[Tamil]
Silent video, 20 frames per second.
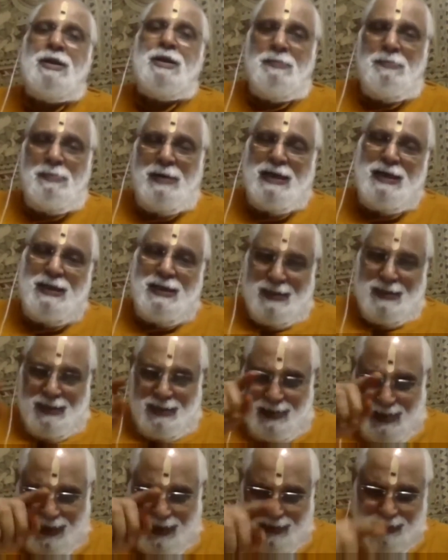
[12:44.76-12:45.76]

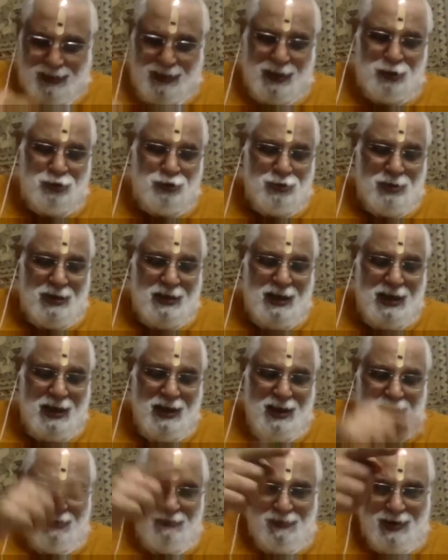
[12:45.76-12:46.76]
மயிர்கண் அதுதான் சொன்ன
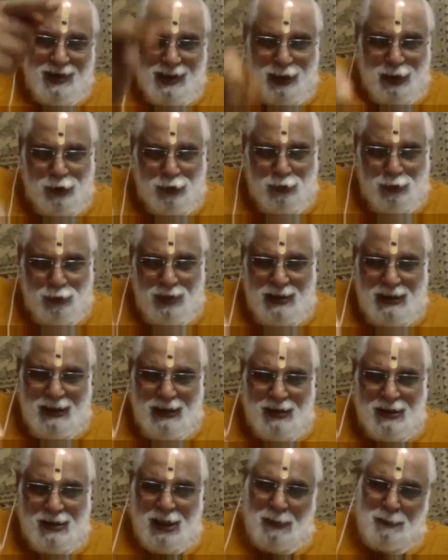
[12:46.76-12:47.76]
வடித்தோல்
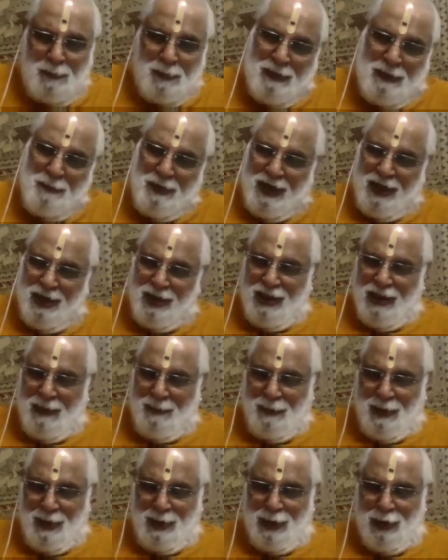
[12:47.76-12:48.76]
என்றால்
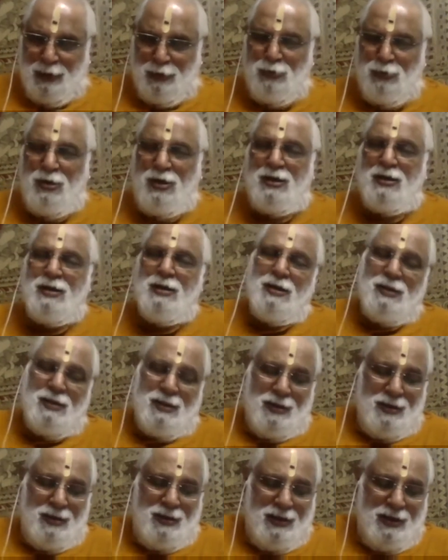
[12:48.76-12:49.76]
பண்படுத்தப்பட்ட தோல்
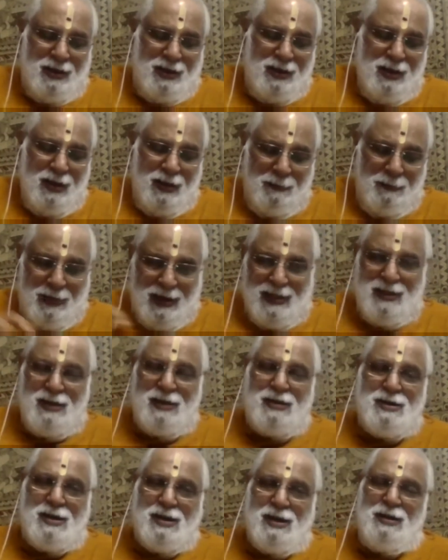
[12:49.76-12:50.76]
இது
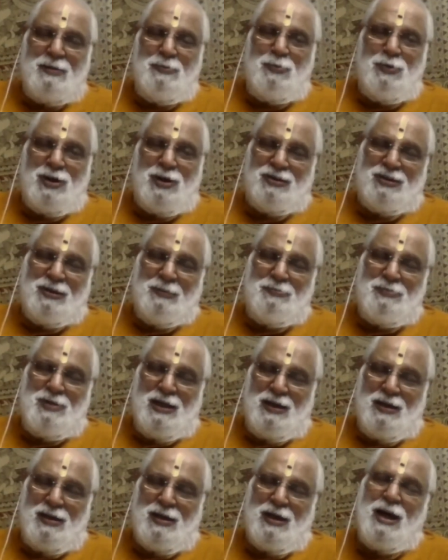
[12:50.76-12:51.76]
மயிர்கண் முரசம்
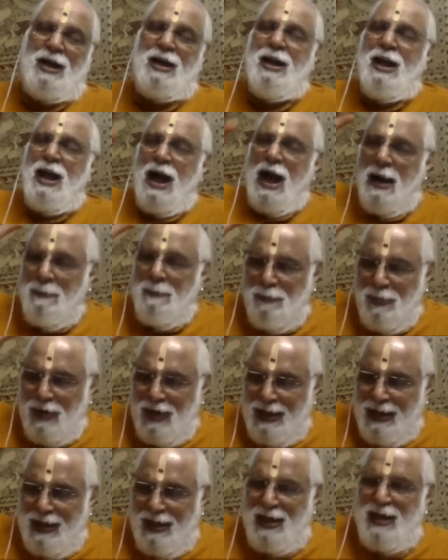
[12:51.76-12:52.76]
என்றால்
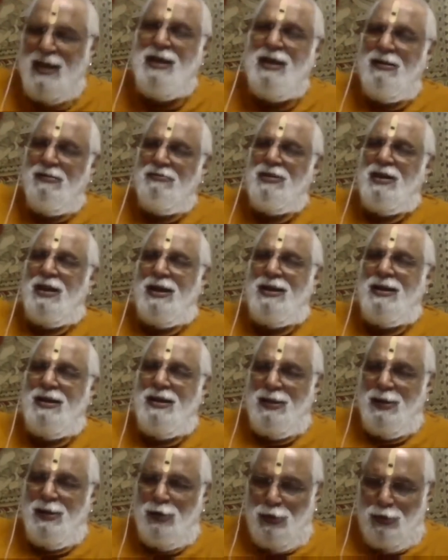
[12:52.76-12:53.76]
அப்படியே
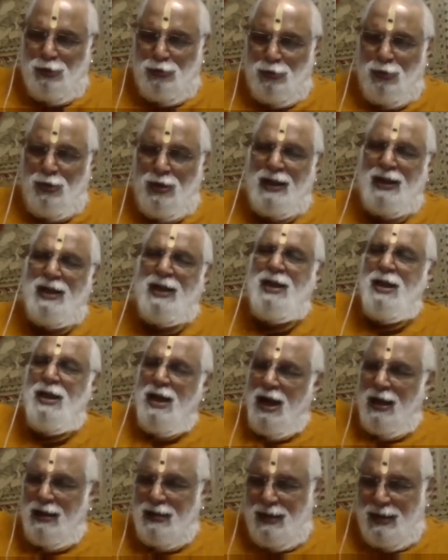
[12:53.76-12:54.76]
விலங்கினது தோலை
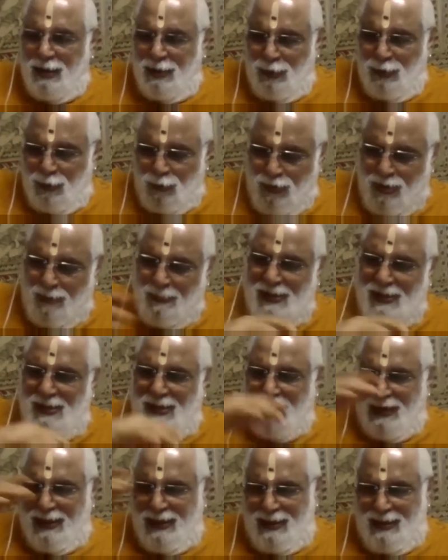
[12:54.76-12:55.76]
அதனது
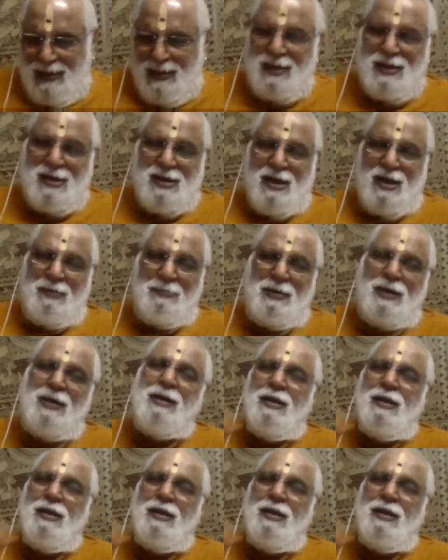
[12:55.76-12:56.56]
ரோமங்களை நீக்காமல்